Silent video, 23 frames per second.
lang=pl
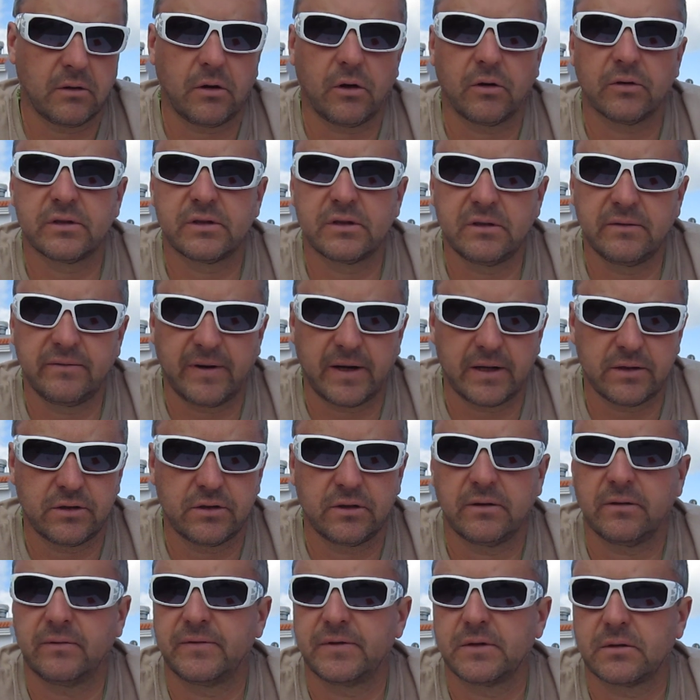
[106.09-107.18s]

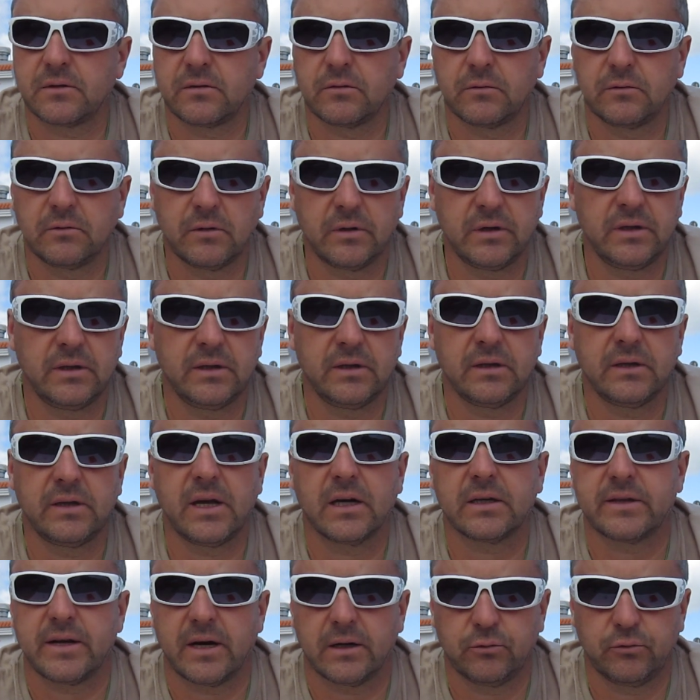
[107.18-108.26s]
odzywacie w stosunku do innych,
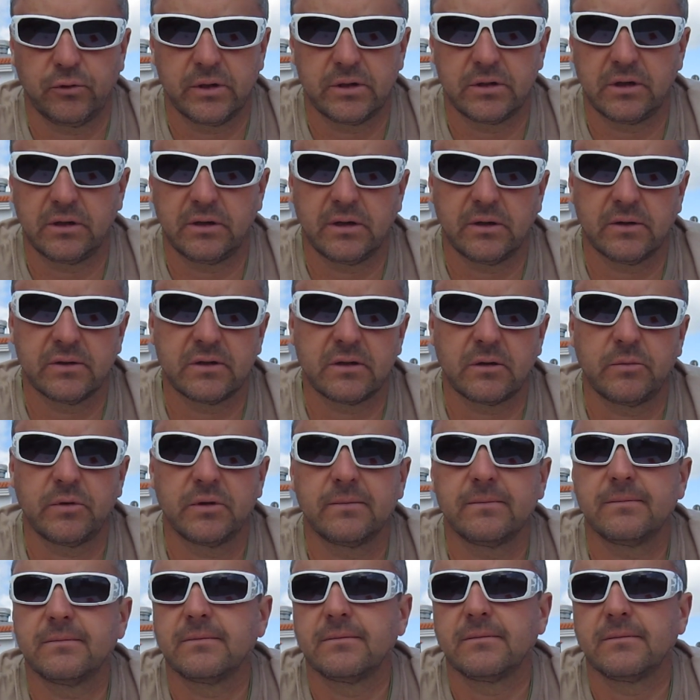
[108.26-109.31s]
jak traktujecie inne osoby,